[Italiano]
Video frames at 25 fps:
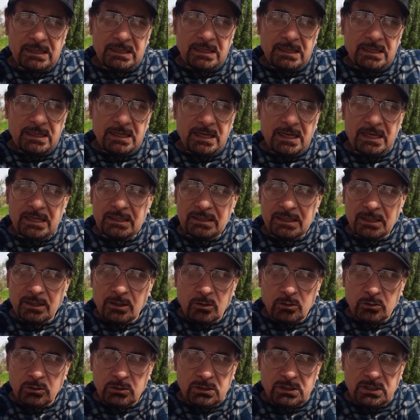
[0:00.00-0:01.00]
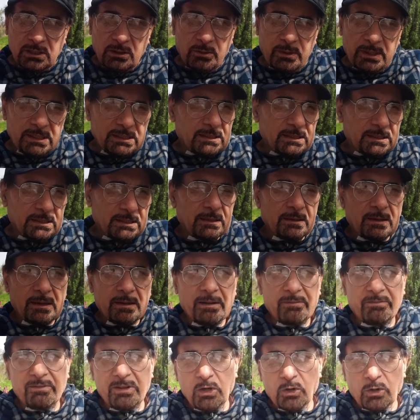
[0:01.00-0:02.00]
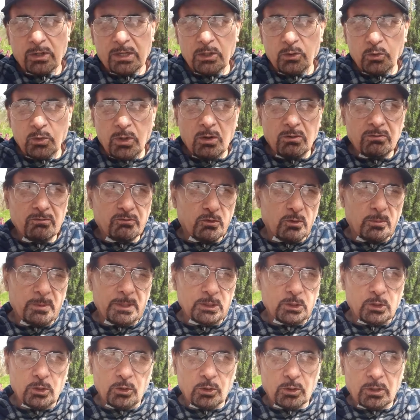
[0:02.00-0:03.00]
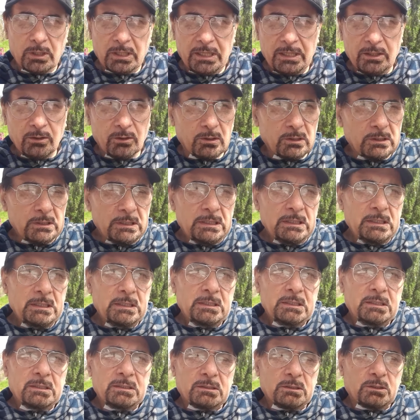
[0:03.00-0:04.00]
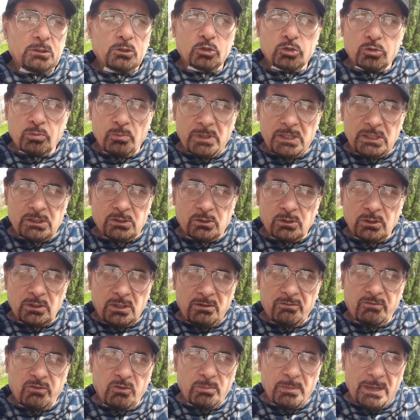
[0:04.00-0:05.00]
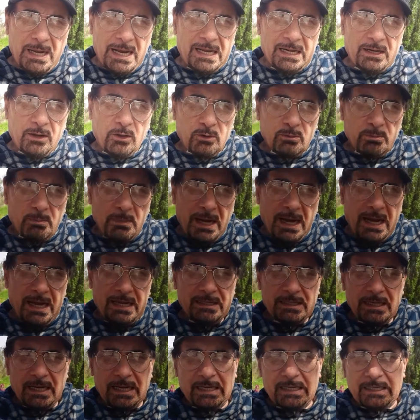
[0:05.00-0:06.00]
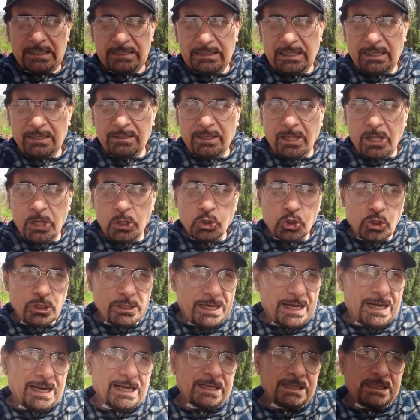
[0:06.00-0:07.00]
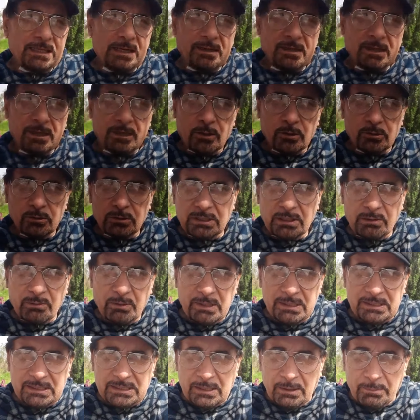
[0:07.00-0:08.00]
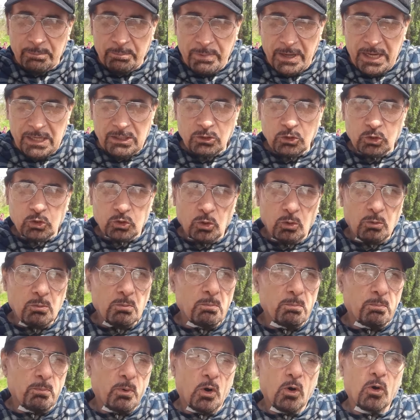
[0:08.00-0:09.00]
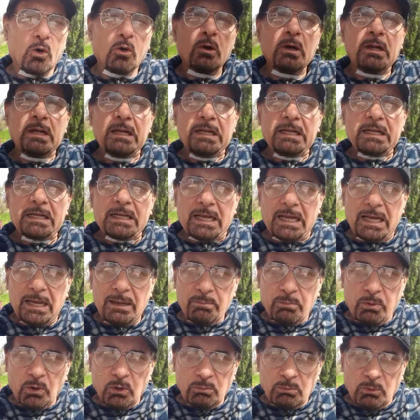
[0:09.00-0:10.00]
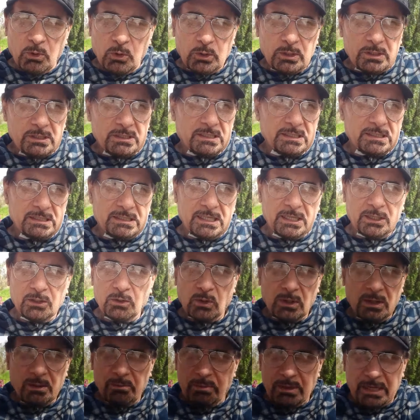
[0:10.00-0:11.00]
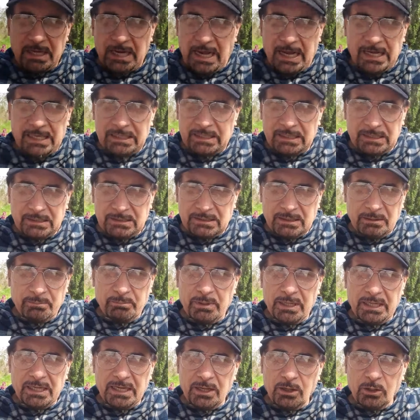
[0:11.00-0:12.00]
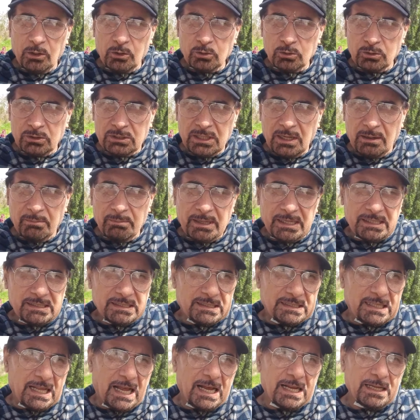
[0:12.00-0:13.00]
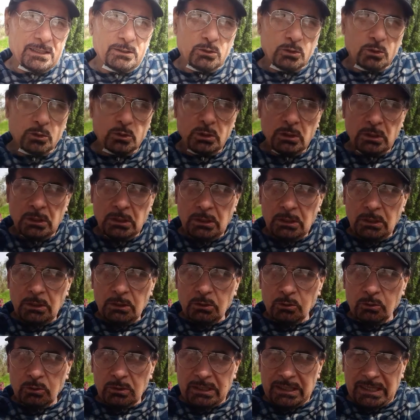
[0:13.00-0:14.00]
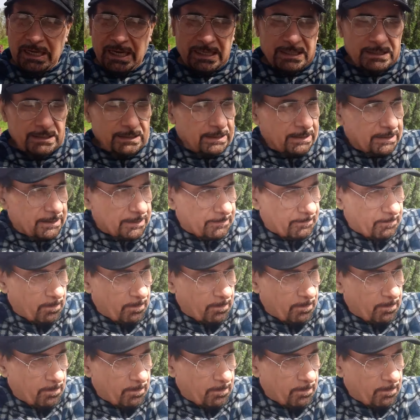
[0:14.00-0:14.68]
e di conseguenza è vero che lui è un fumatore, io eh, ho smesso di fumare ormai da, da dieci anni e di conseguenza penso un po' che i polmoni si siano liberati, sebbene io non sia mai stato un grande